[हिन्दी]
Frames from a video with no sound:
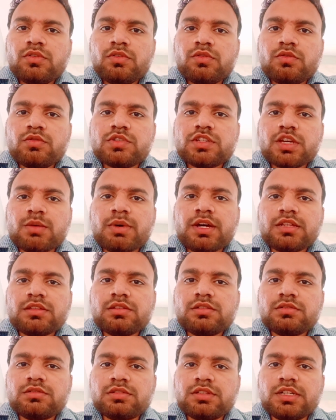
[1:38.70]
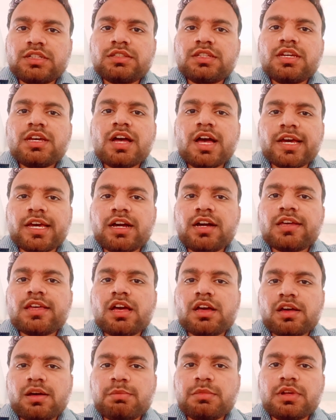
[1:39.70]
उसके बाद देखते हैं आगे का क्या
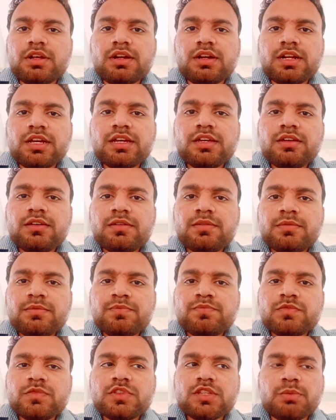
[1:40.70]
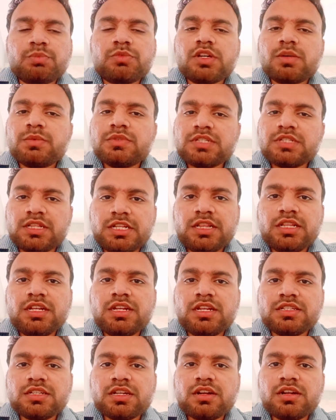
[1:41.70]
काम करना है तब तक मैं जल्दी जल्दी
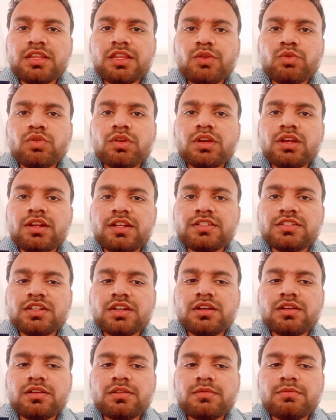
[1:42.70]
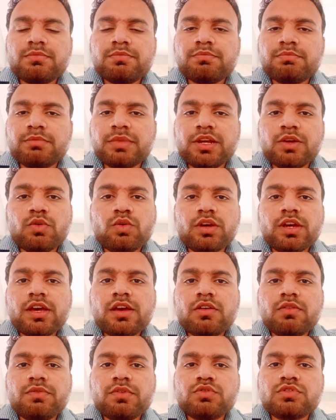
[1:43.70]
लंच कर लेता हूँ क्योंकि लंच का ब्रेक हो गया
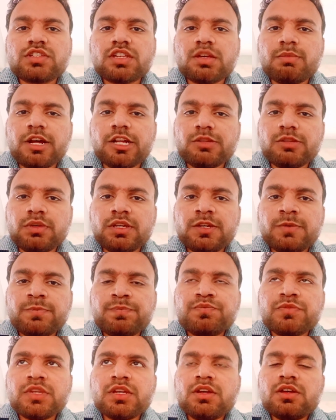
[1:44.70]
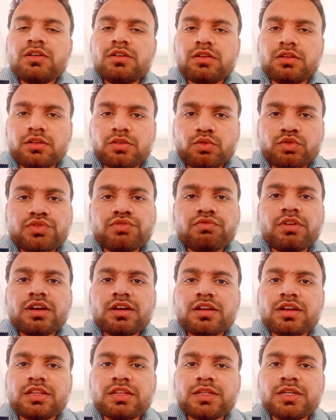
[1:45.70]
है फिर उसके बाद भी कुछ
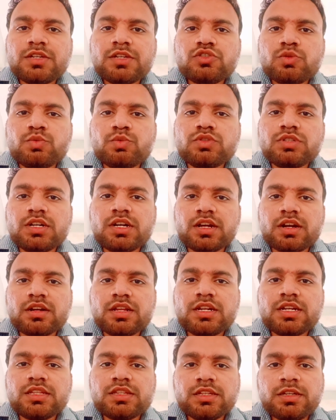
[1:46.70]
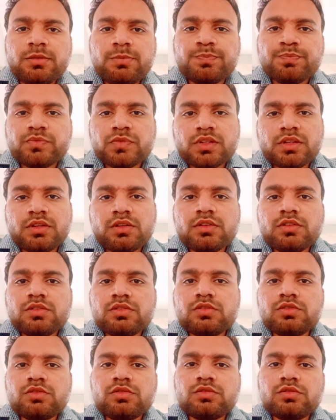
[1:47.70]
वर्क रहते हैं जो मुझे करने रहते हैं
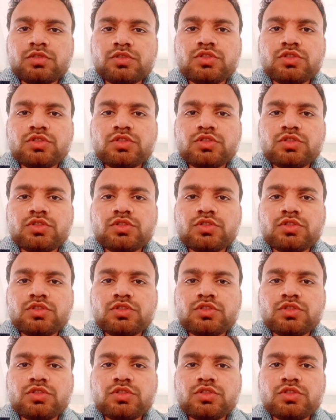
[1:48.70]
तो